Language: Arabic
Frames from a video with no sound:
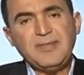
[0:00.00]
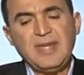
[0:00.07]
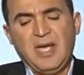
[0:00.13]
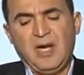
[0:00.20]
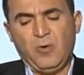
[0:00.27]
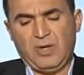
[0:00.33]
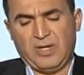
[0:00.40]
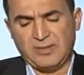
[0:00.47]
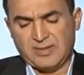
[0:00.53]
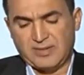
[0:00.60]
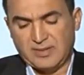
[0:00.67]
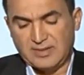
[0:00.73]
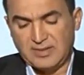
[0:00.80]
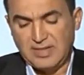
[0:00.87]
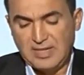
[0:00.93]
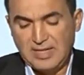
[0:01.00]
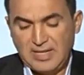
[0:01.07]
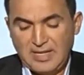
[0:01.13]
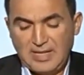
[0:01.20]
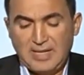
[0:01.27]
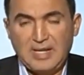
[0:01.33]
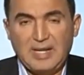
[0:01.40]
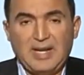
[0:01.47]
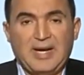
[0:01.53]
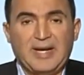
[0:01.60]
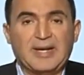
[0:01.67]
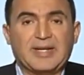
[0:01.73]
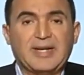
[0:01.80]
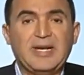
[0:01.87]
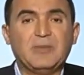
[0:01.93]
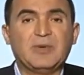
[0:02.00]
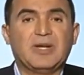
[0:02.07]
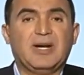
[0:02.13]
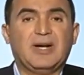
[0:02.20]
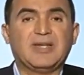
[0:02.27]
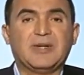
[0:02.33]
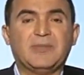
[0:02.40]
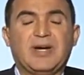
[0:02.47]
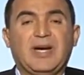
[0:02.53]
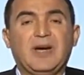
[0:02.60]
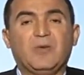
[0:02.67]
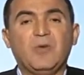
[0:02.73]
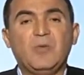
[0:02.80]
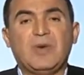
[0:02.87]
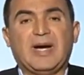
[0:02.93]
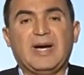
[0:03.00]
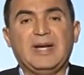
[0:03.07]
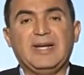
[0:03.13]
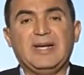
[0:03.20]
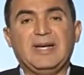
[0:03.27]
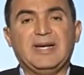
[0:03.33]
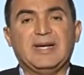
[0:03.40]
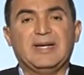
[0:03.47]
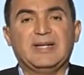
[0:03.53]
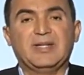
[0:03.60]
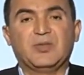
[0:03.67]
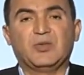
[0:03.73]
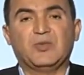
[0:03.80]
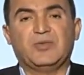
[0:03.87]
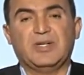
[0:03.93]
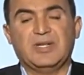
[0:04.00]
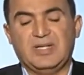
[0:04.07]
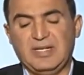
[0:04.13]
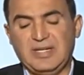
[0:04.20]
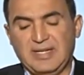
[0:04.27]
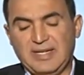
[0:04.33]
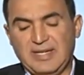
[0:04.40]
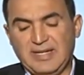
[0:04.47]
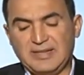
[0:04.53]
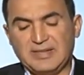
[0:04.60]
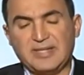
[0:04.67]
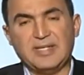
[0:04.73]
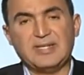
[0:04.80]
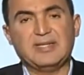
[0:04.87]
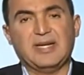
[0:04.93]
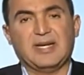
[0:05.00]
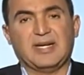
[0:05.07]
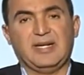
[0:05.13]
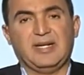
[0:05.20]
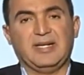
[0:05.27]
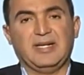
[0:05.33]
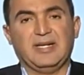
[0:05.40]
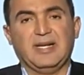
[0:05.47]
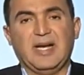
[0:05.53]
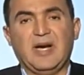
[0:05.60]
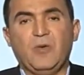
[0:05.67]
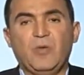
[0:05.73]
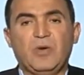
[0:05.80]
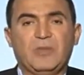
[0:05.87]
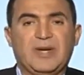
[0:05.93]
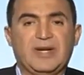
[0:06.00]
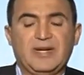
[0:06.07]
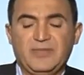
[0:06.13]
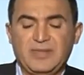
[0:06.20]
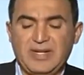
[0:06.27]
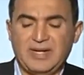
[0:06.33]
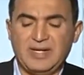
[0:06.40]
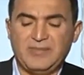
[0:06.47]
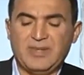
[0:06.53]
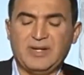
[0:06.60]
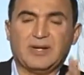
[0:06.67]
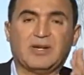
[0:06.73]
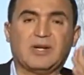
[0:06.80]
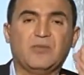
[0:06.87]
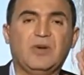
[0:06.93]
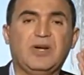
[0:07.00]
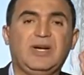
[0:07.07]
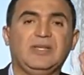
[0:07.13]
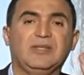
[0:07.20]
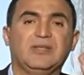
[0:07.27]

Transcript: أو الأنسكس هنتكلم النهاردة معاكم على الطفيليات الداخلية أول ما هنبدأ نبدأ رقم واحد